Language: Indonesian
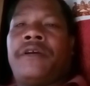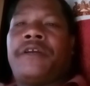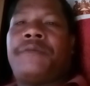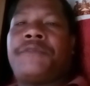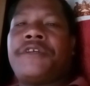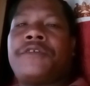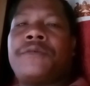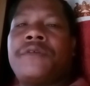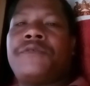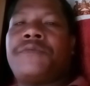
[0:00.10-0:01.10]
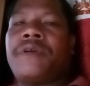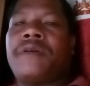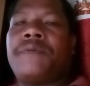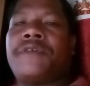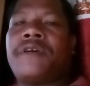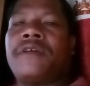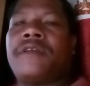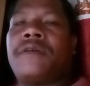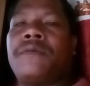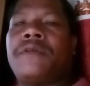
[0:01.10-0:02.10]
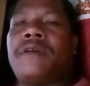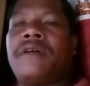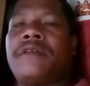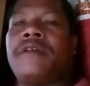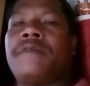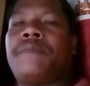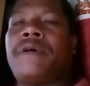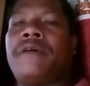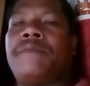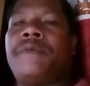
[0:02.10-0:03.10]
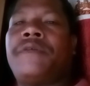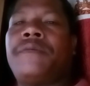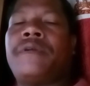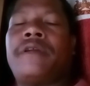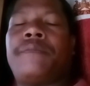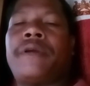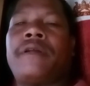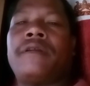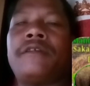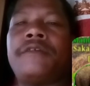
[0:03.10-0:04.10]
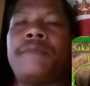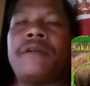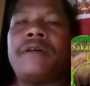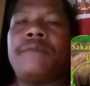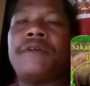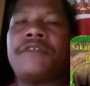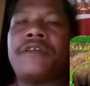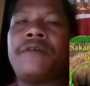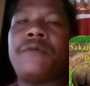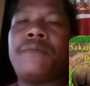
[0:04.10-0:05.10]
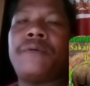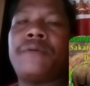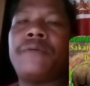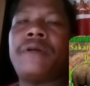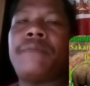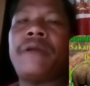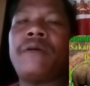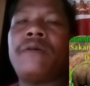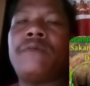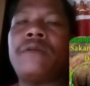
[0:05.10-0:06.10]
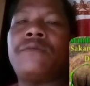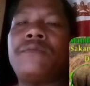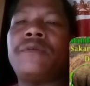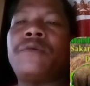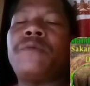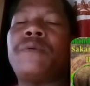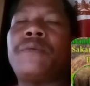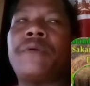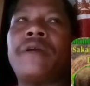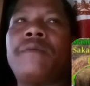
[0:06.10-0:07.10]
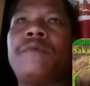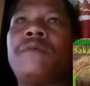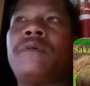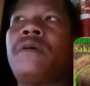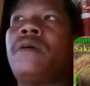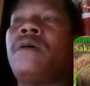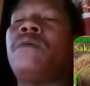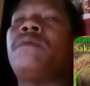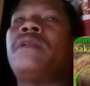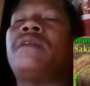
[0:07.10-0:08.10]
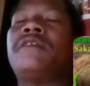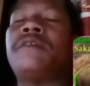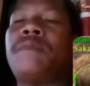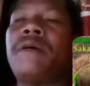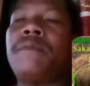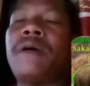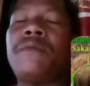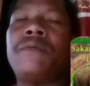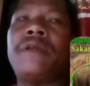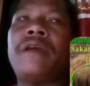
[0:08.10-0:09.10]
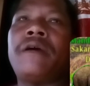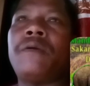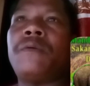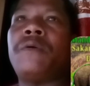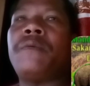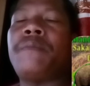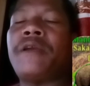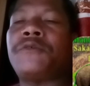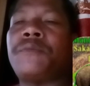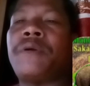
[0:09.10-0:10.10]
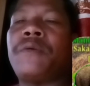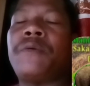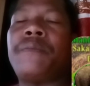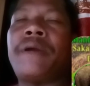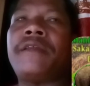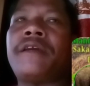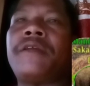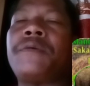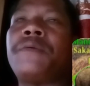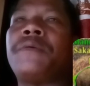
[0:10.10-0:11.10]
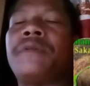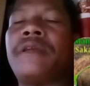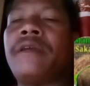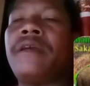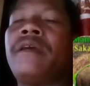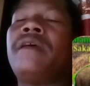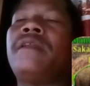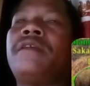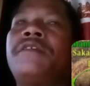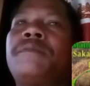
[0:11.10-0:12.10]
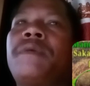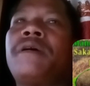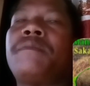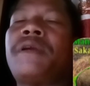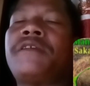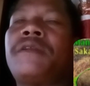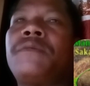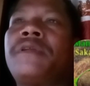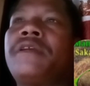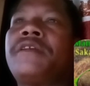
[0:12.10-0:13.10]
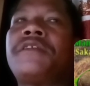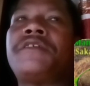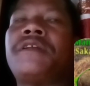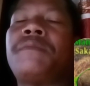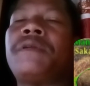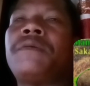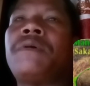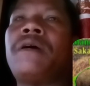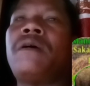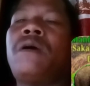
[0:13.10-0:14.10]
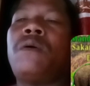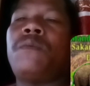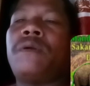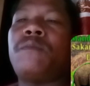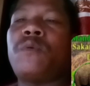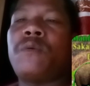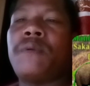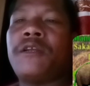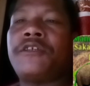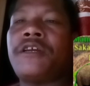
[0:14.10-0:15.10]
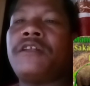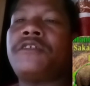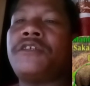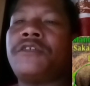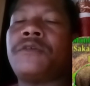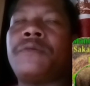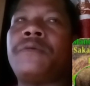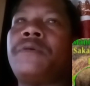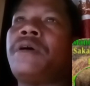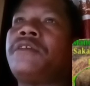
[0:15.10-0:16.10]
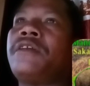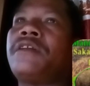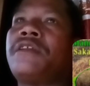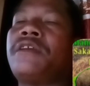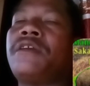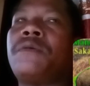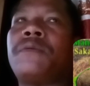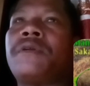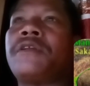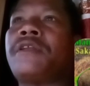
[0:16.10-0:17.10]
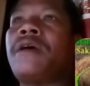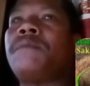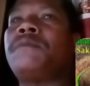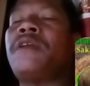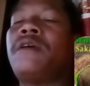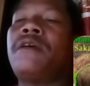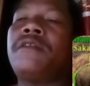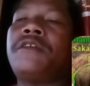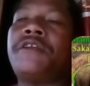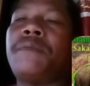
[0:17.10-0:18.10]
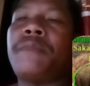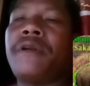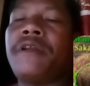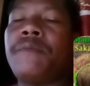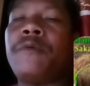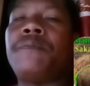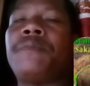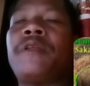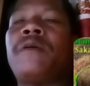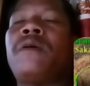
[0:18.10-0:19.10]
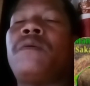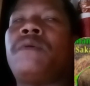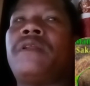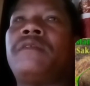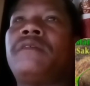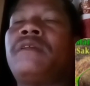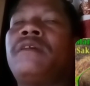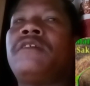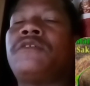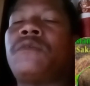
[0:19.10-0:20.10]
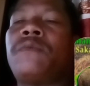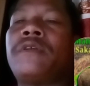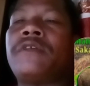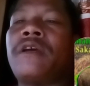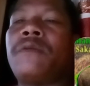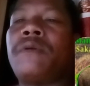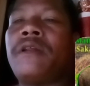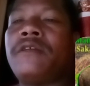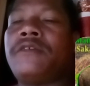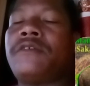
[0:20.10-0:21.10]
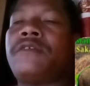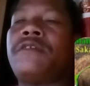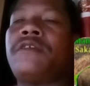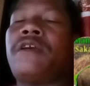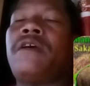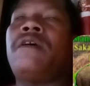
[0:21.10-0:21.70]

Remsakson isu yang kebasakan cekonia getar kepa videonya pengrang nak simang nanga mengsa kobor kura bengo wan dukne kobor ingamo wan nak simang banu ne aro mai sumayo mai tariko ne nak simang mai salo ne cancina badonga wan monggo barsal cisku hazar geni kobor ketam Desember nemu wan Southwest Garu Hills